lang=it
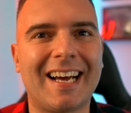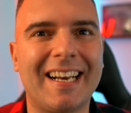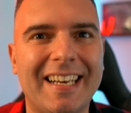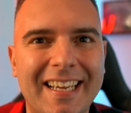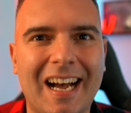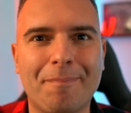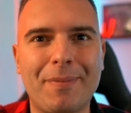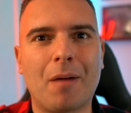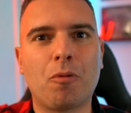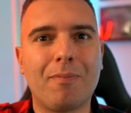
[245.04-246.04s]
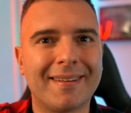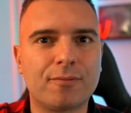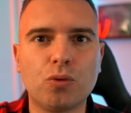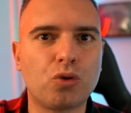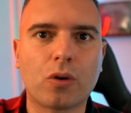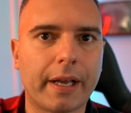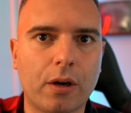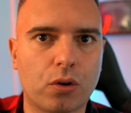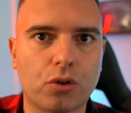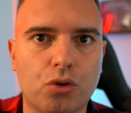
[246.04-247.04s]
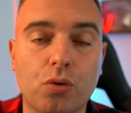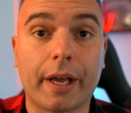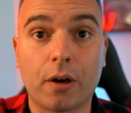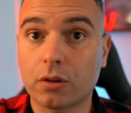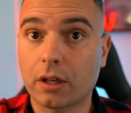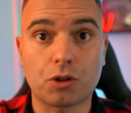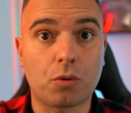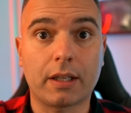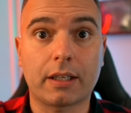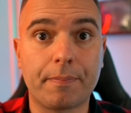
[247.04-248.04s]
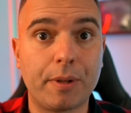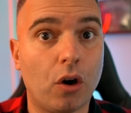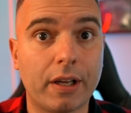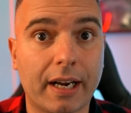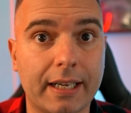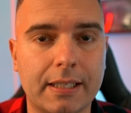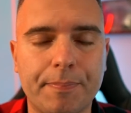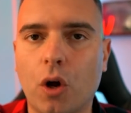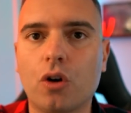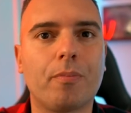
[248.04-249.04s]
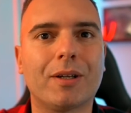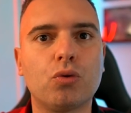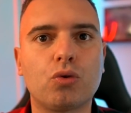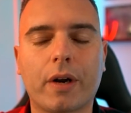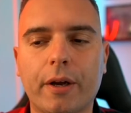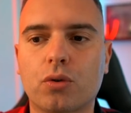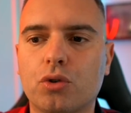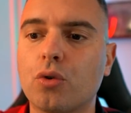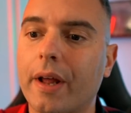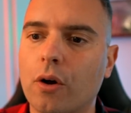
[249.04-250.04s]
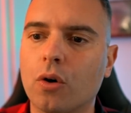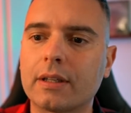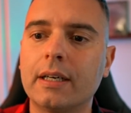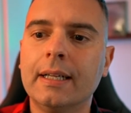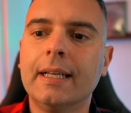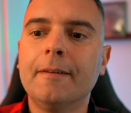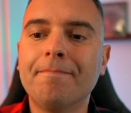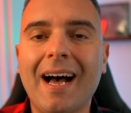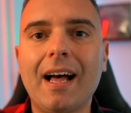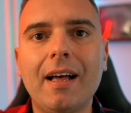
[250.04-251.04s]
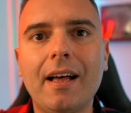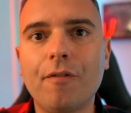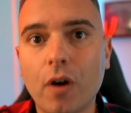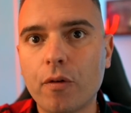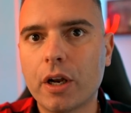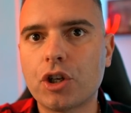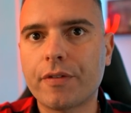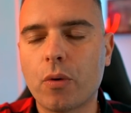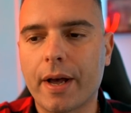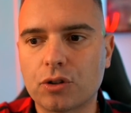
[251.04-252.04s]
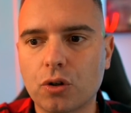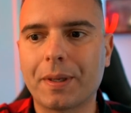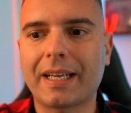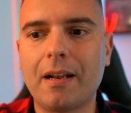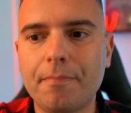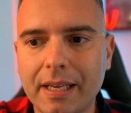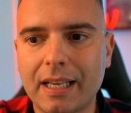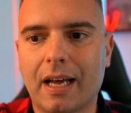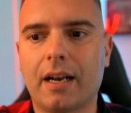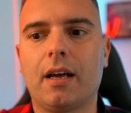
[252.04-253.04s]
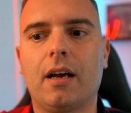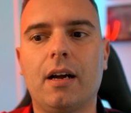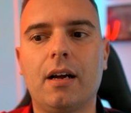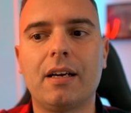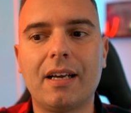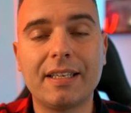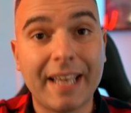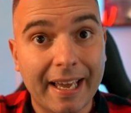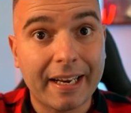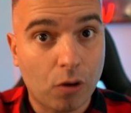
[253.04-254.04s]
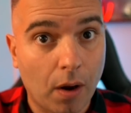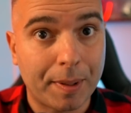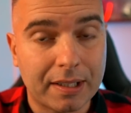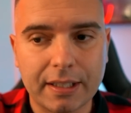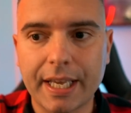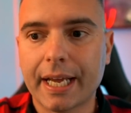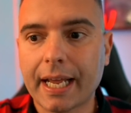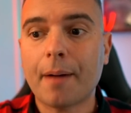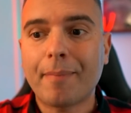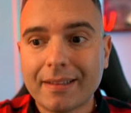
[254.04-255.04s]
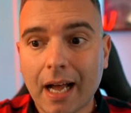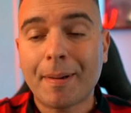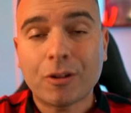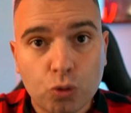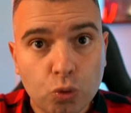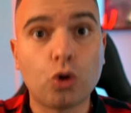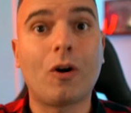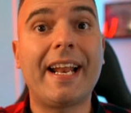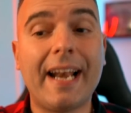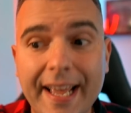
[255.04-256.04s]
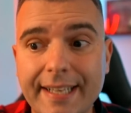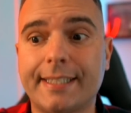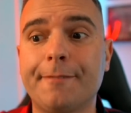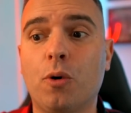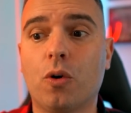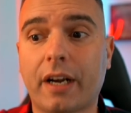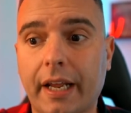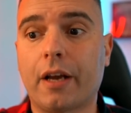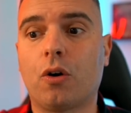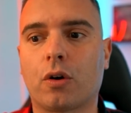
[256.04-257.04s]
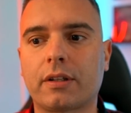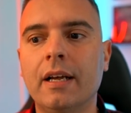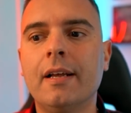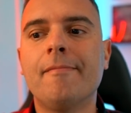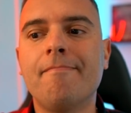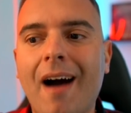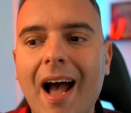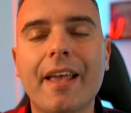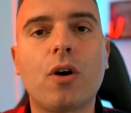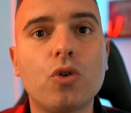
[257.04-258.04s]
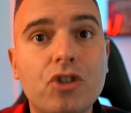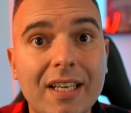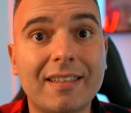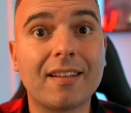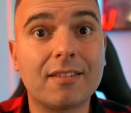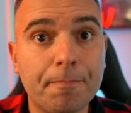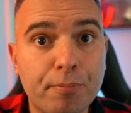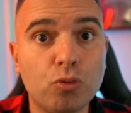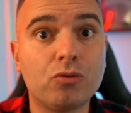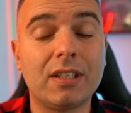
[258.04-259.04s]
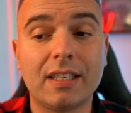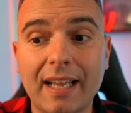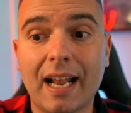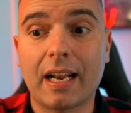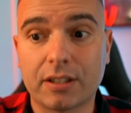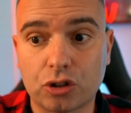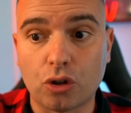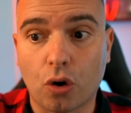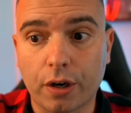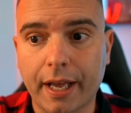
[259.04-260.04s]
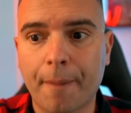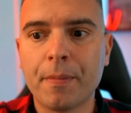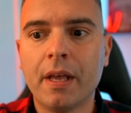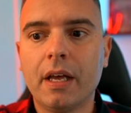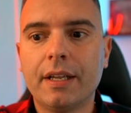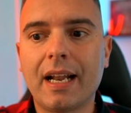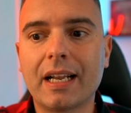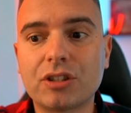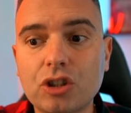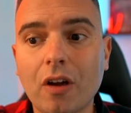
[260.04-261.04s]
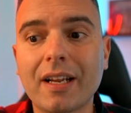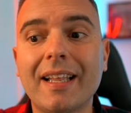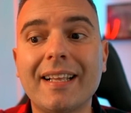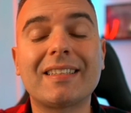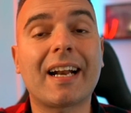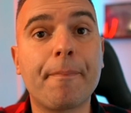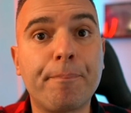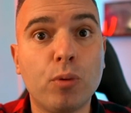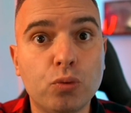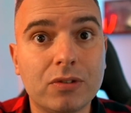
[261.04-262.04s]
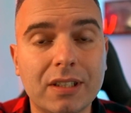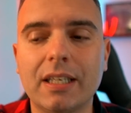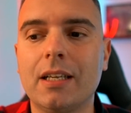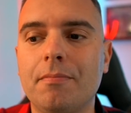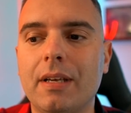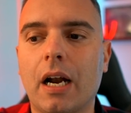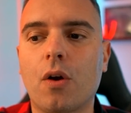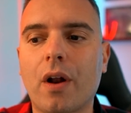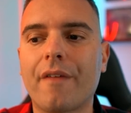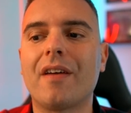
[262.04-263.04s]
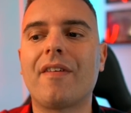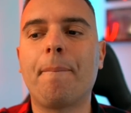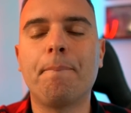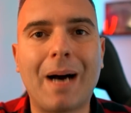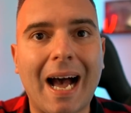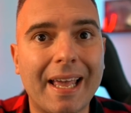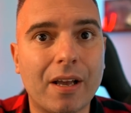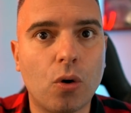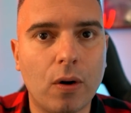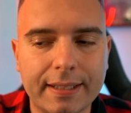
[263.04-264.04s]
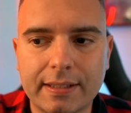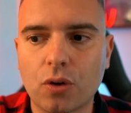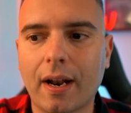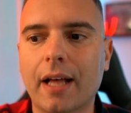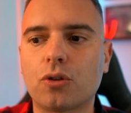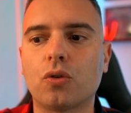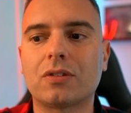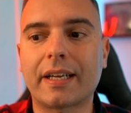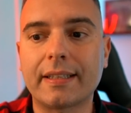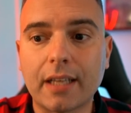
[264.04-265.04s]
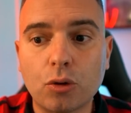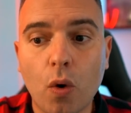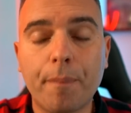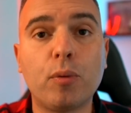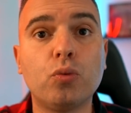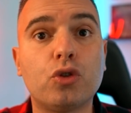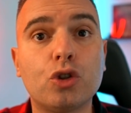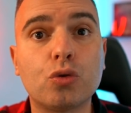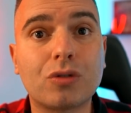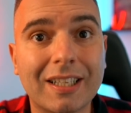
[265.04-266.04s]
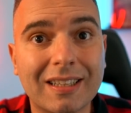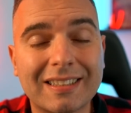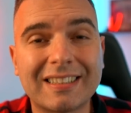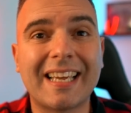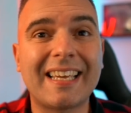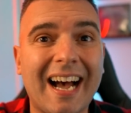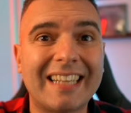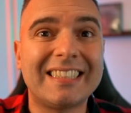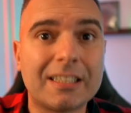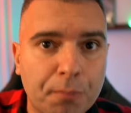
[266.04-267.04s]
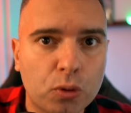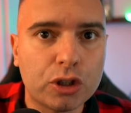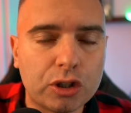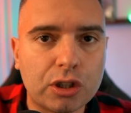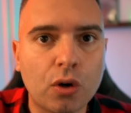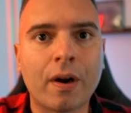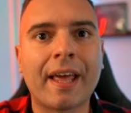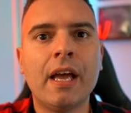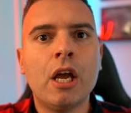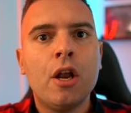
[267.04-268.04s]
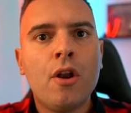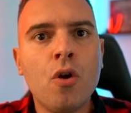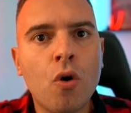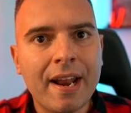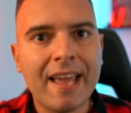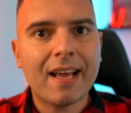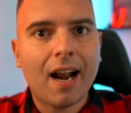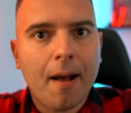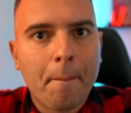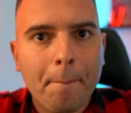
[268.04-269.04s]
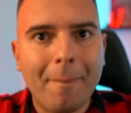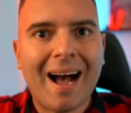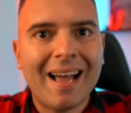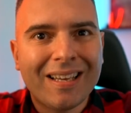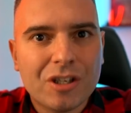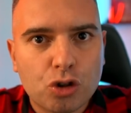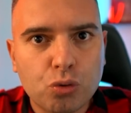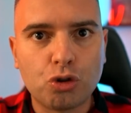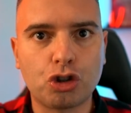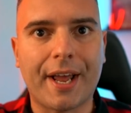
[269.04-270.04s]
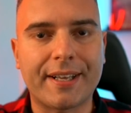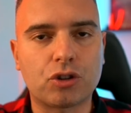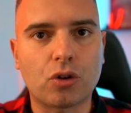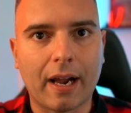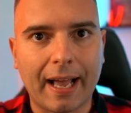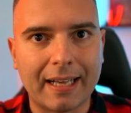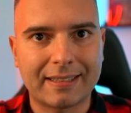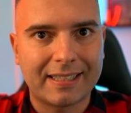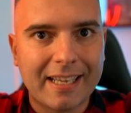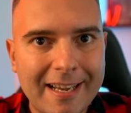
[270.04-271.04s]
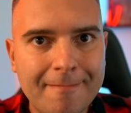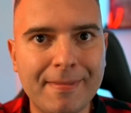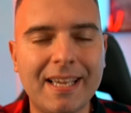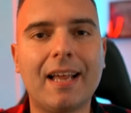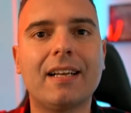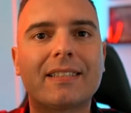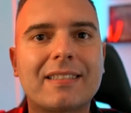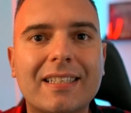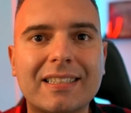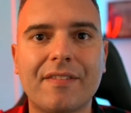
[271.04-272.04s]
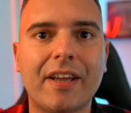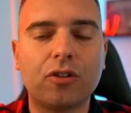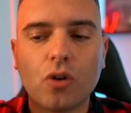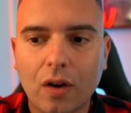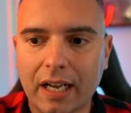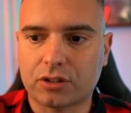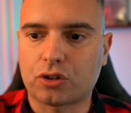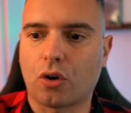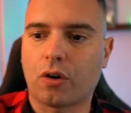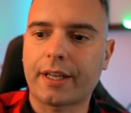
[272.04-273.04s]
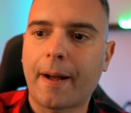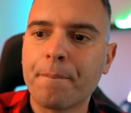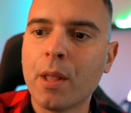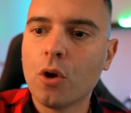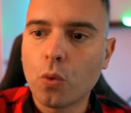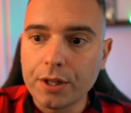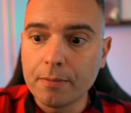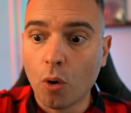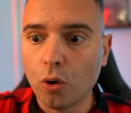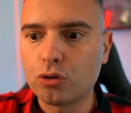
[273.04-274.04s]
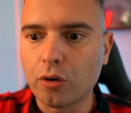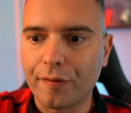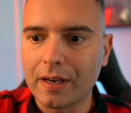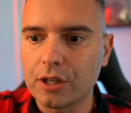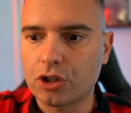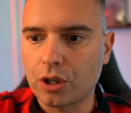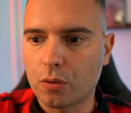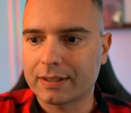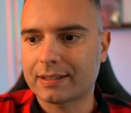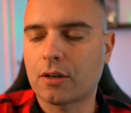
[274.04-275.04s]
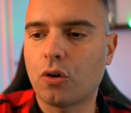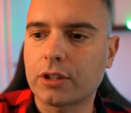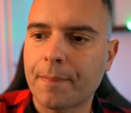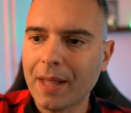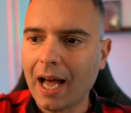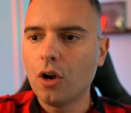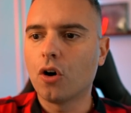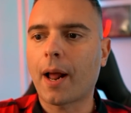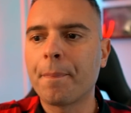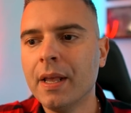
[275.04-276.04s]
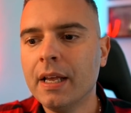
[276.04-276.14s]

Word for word: anni abbiamo battuto record su record, la squadra di Pioli, i ragazzi Pioli hanno battuto record su record, ma eh, volevo leggervi questo perché il Milan eh, eh ieri, con la partita di ieri, ha, bat ha battuto l'ennesimo record, mai così tanti punti nella storia. Nella storia dei tre punti, il Milan non aveva mai collezionato 32 punti su 36 a disposizione posizione. Non era mai successo, ragazzi. Il Milan sta scrivendo la storia. Quindi molto felice di questa cosa. Allora,